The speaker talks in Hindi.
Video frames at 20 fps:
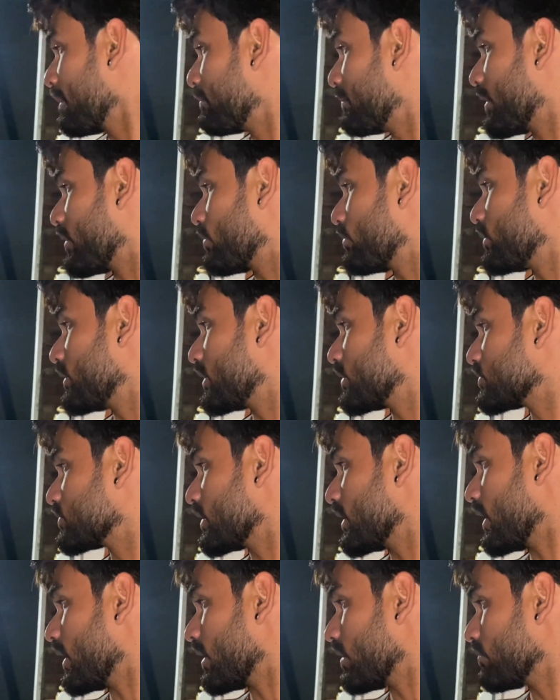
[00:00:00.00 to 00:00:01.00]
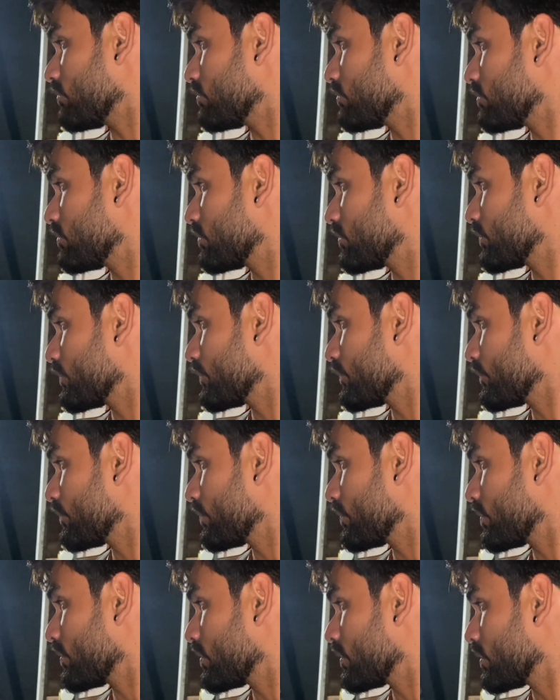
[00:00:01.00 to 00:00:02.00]
मैं कूलर चला रहा
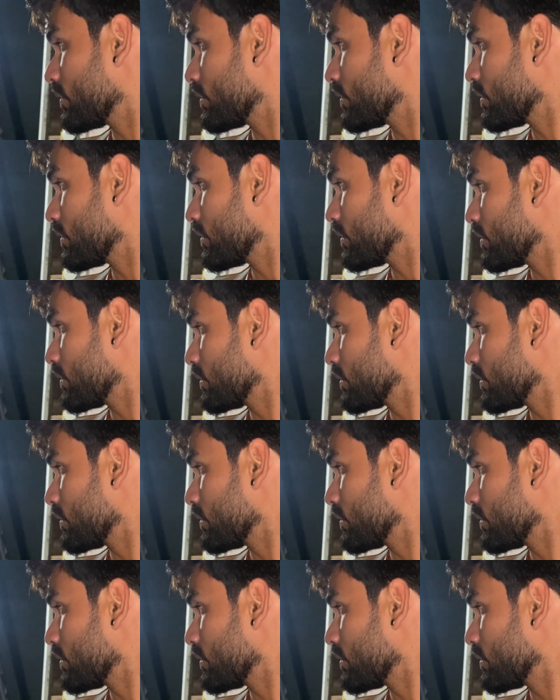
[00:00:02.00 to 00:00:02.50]
हूँ